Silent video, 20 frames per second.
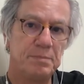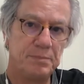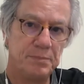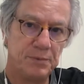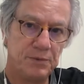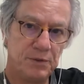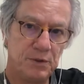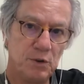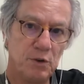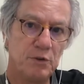
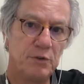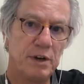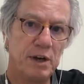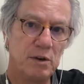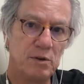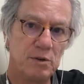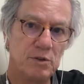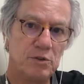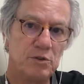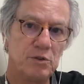se houver
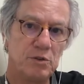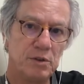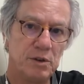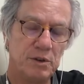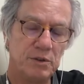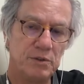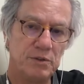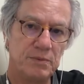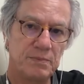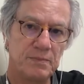
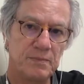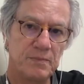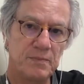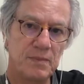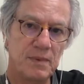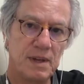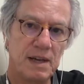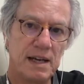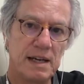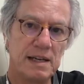condições,
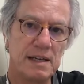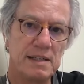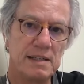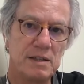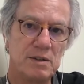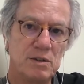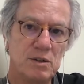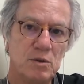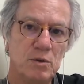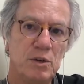
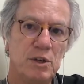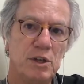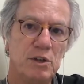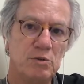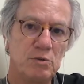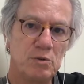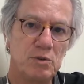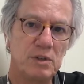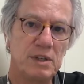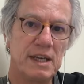acredito que o
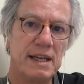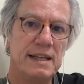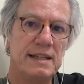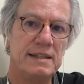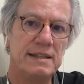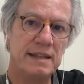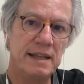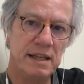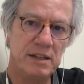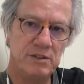risco de que ele
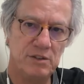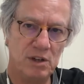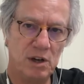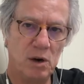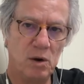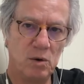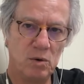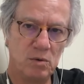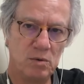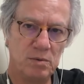tente
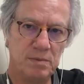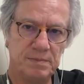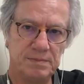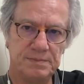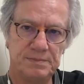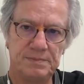algo